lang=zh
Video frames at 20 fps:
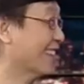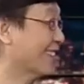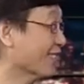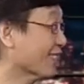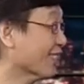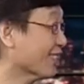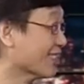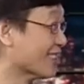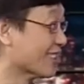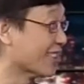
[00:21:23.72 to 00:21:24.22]
诸
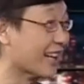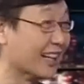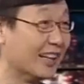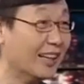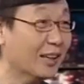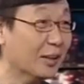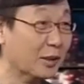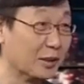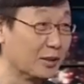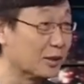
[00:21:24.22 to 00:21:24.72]
如此类，
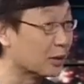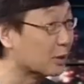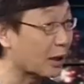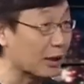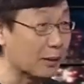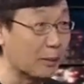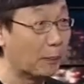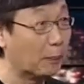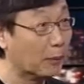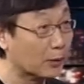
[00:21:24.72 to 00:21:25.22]
就算
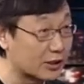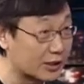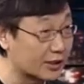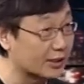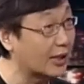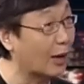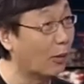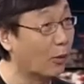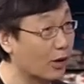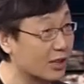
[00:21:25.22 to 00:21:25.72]
你们不吃，
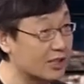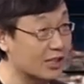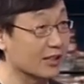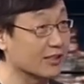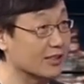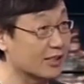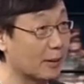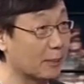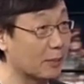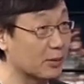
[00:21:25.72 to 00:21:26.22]
那我也想
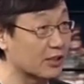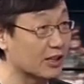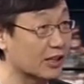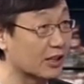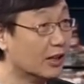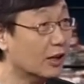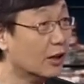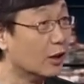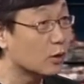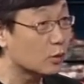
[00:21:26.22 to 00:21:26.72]
吃也不行。
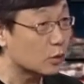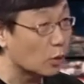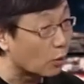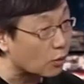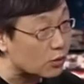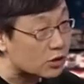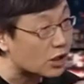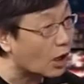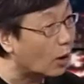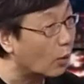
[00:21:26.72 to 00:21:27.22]

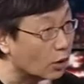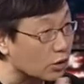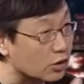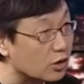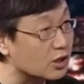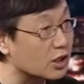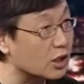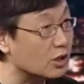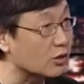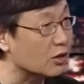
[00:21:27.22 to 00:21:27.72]
从小我就
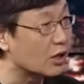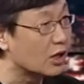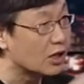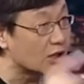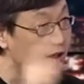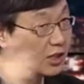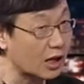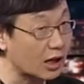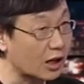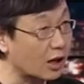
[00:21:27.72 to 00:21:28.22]
接受，
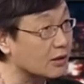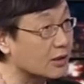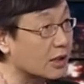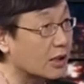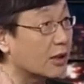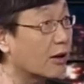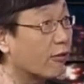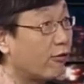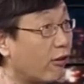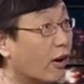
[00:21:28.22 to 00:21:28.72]
像刚才
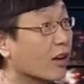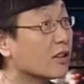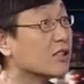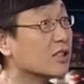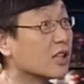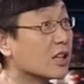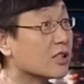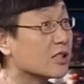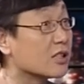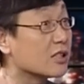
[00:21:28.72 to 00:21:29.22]
那个房子
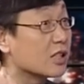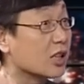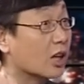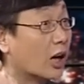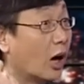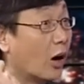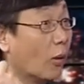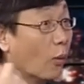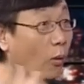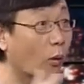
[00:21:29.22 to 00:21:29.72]
那个事情
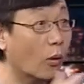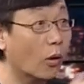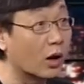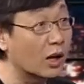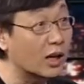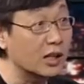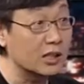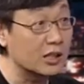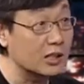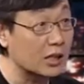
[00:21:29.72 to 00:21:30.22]
啊，我
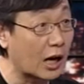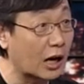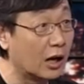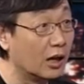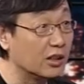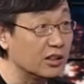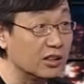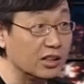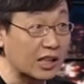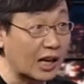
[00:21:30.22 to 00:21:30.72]
跟你讲，
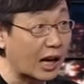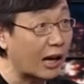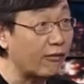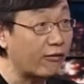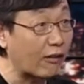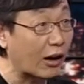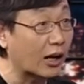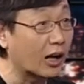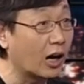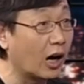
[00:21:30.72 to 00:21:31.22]
你还
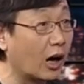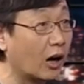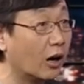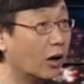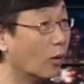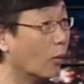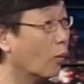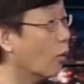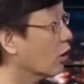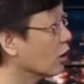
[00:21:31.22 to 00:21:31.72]
反抗，
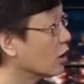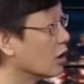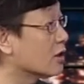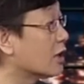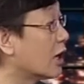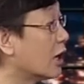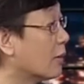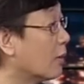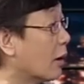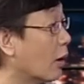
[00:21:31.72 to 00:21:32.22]
我要
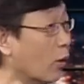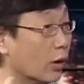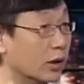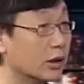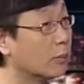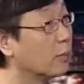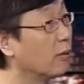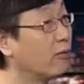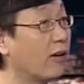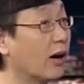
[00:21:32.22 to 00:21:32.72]
在里边，我一
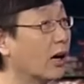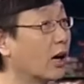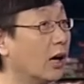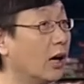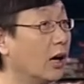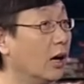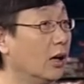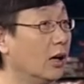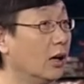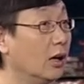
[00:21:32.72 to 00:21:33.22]
定不反抗。
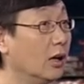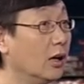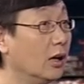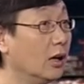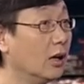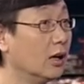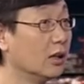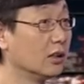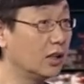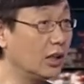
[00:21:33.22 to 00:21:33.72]

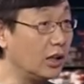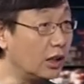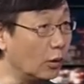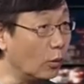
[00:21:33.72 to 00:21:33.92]
第一，